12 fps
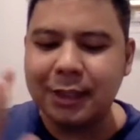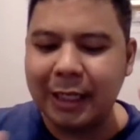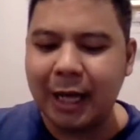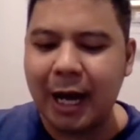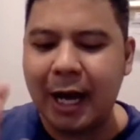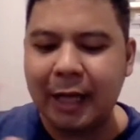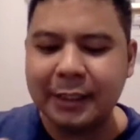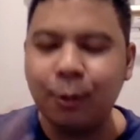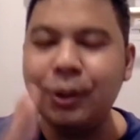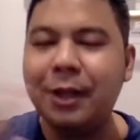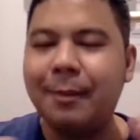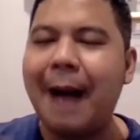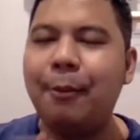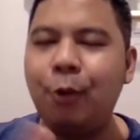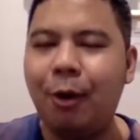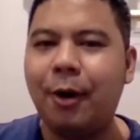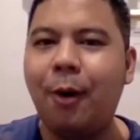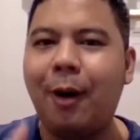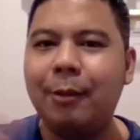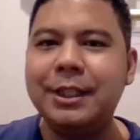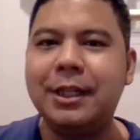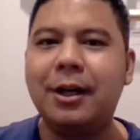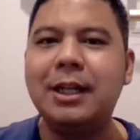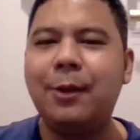อ่าจะพูดถึงภาพรวมเนาะความรู้
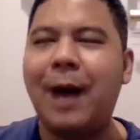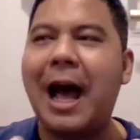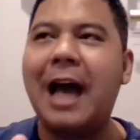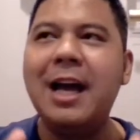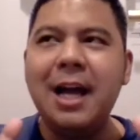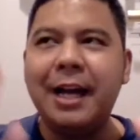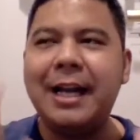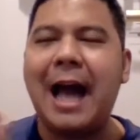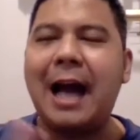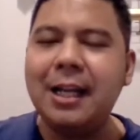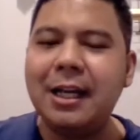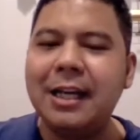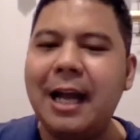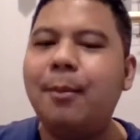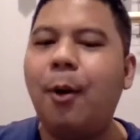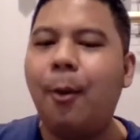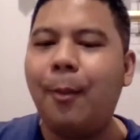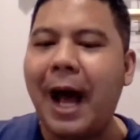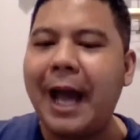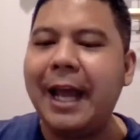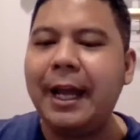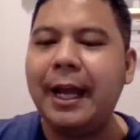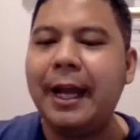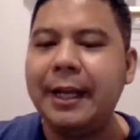สึกก็คือว่าหนังเรื่องนี้ผมให้
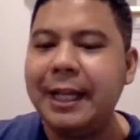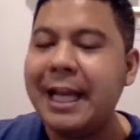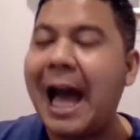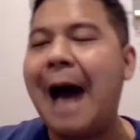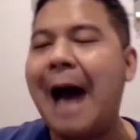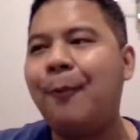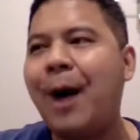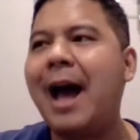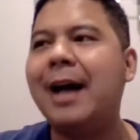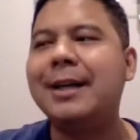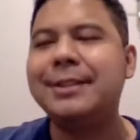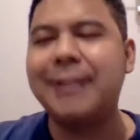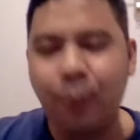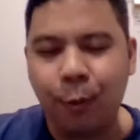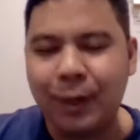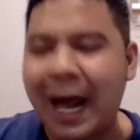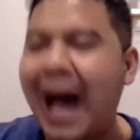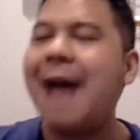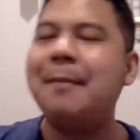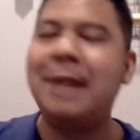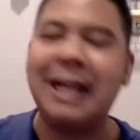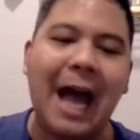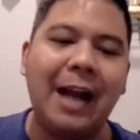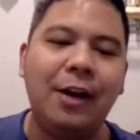นิยามว่าสนุกได้เหมือน
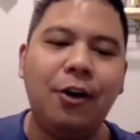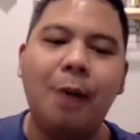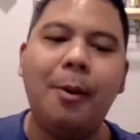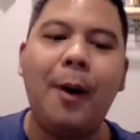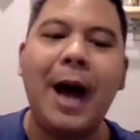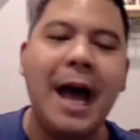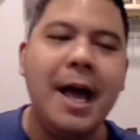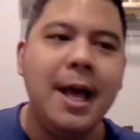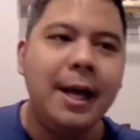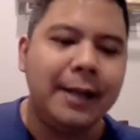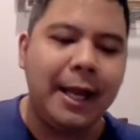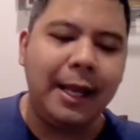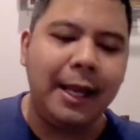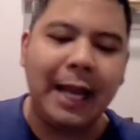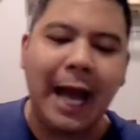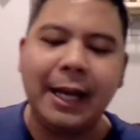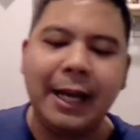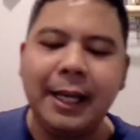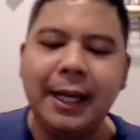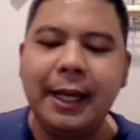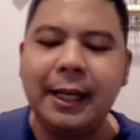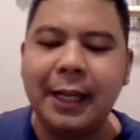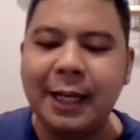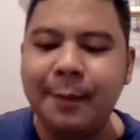กันเนาะเพราะว่าในการที่
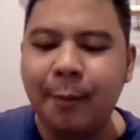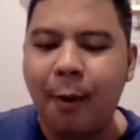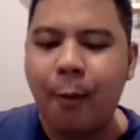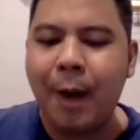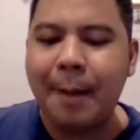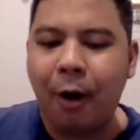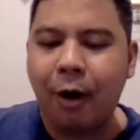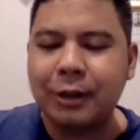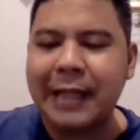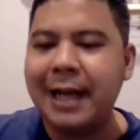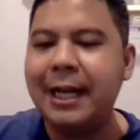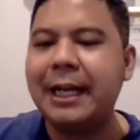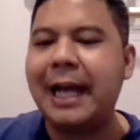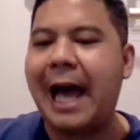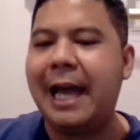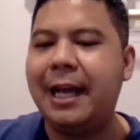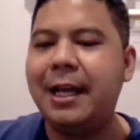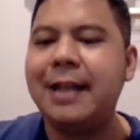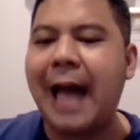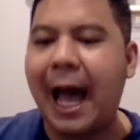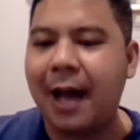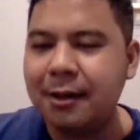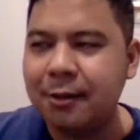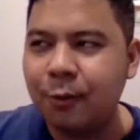อย่างที่ผมบอกว่าพอเขาตั้งเงื่อนไขหนัง
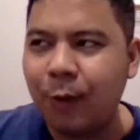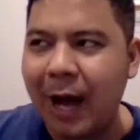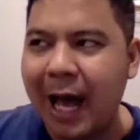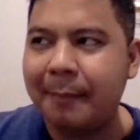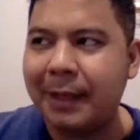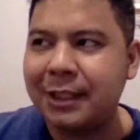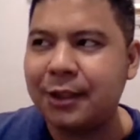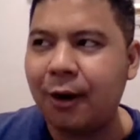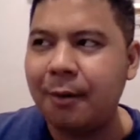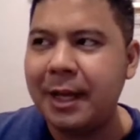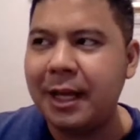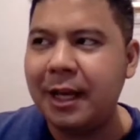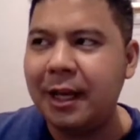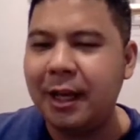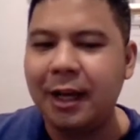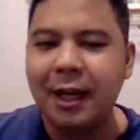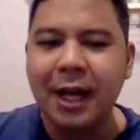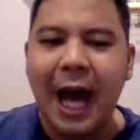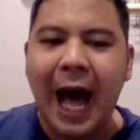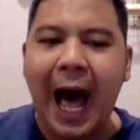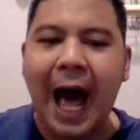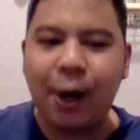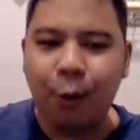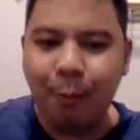ว่ามันต้องมี
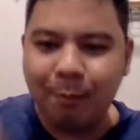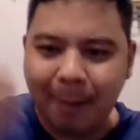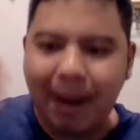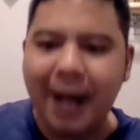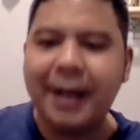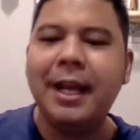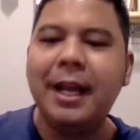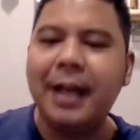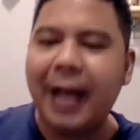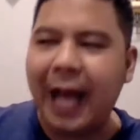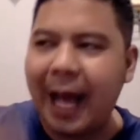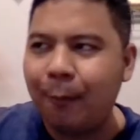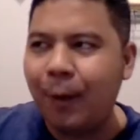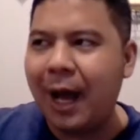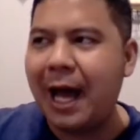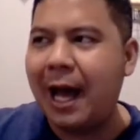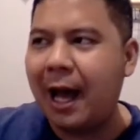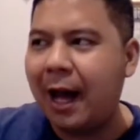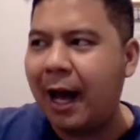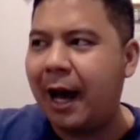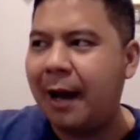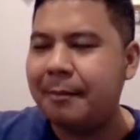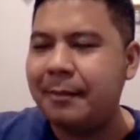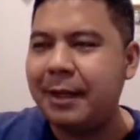อารมณ์ประมาณนี้นะครับว่า
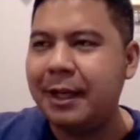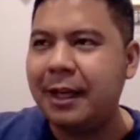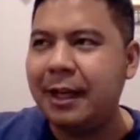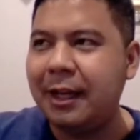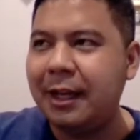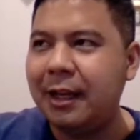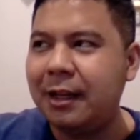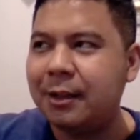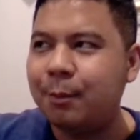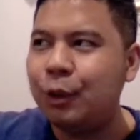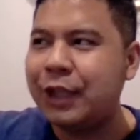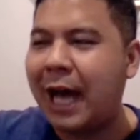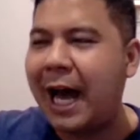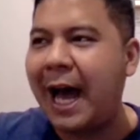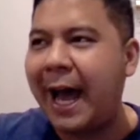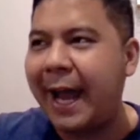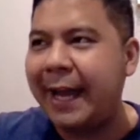อ่ามีผู้ชาย